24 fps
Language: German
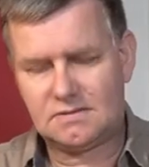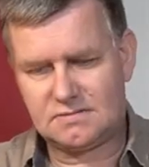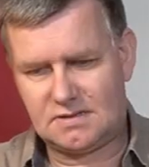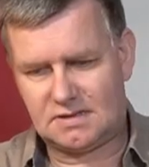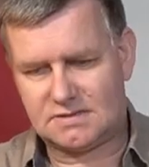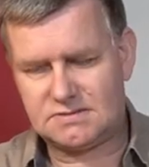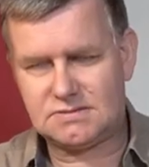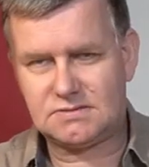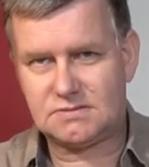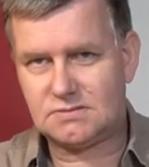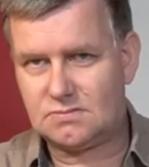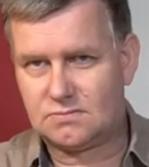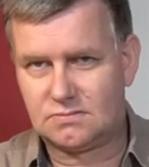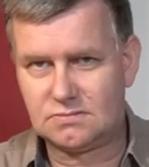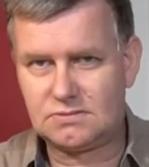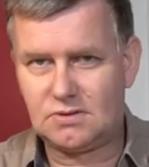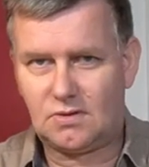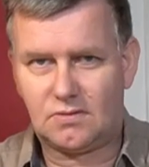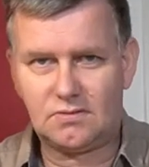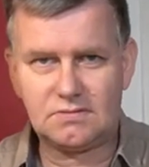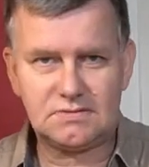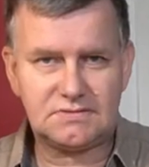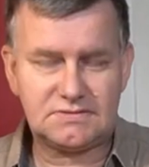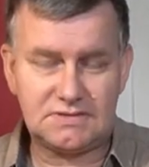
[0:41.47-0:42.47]
Das ist
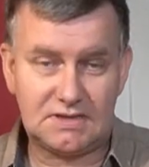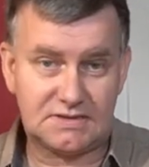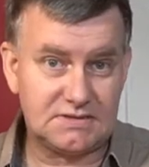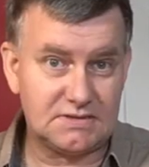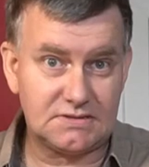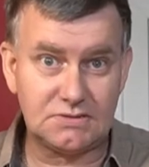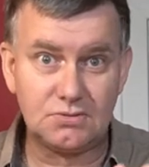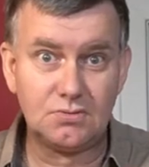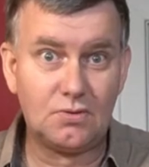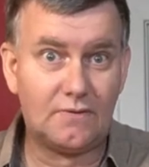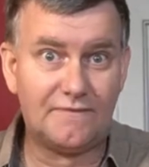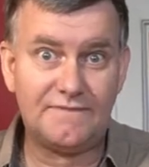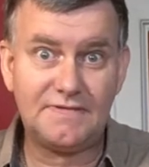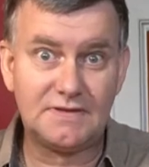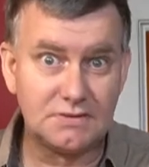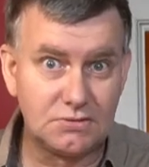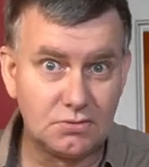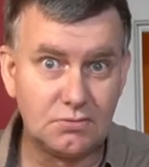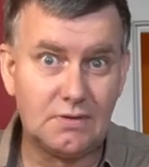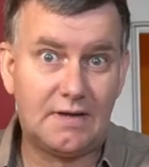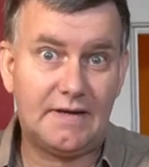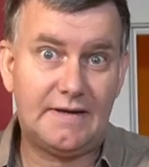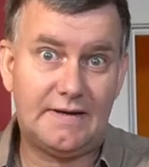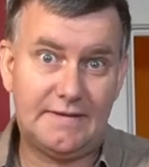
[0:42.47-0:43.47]
unter uns, das ist nur
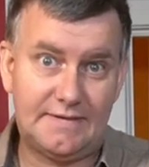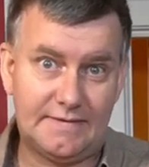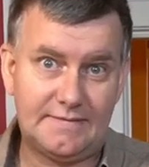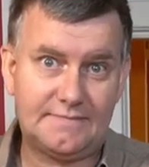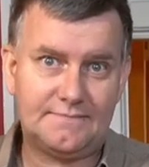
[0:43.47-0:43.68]
virtuell.